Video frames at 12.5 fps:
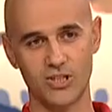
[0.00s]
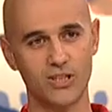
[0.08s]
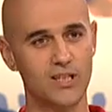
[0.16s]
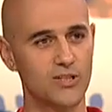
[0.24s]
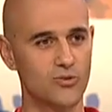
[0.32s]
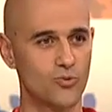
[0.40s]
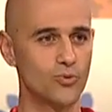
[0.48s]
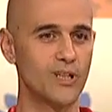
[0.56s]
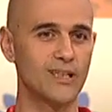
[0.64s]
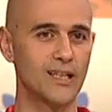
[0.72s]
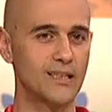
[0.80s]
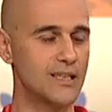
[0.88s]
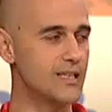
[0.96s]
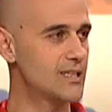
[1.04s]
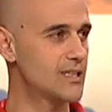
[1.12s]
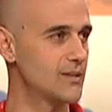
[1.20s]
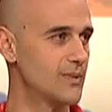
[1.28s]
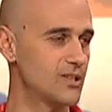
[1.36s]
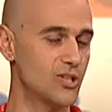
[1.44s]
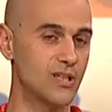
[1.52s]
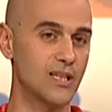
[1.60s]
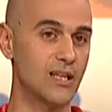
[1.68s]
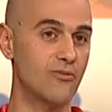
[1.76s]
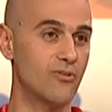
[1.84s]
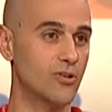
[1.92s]
gente scudettatissima, gente
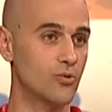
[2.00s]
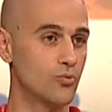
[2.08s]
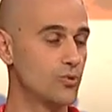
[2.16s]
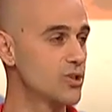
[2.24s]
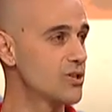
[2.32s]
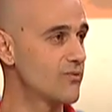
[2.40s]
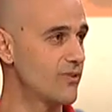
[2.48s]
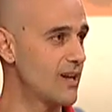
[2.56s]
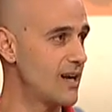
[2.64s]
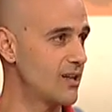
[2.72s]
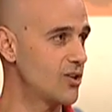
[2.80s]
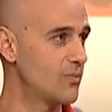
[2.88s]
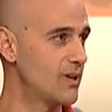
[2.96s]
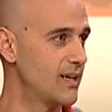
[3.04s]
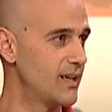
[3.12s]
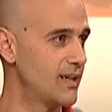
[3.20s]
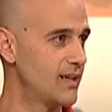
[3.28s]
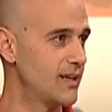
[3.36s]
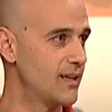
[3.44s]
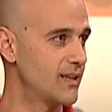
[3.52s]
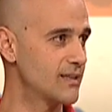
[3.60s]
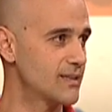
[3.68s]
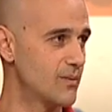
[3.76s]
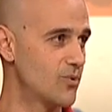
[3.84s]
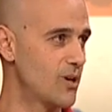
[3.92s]
che ha fatto 11 finali come
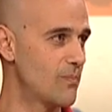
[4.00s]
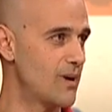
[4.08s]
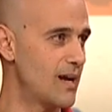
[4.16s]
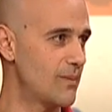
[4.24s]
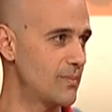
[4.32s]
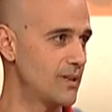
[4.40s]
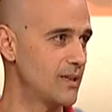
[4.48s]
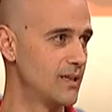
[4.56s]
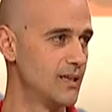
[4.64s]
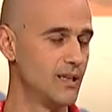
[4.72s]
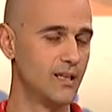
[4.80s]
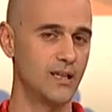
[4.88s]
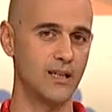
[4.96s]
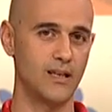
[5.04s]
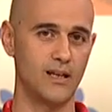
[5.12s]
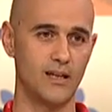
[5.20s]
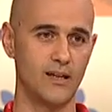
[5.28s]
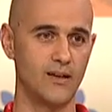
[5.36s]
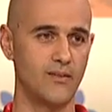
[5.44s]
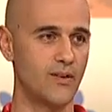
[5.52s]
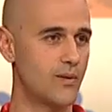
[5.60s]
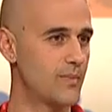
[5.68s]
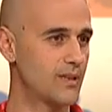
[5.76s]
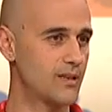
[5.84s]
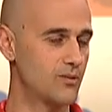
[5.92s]
Samuele Papi, è
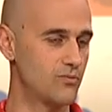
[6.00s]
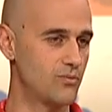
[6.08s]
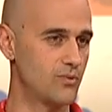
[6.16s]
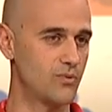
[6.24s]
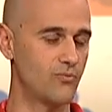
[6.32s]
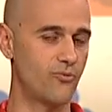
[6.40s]
veramente un, un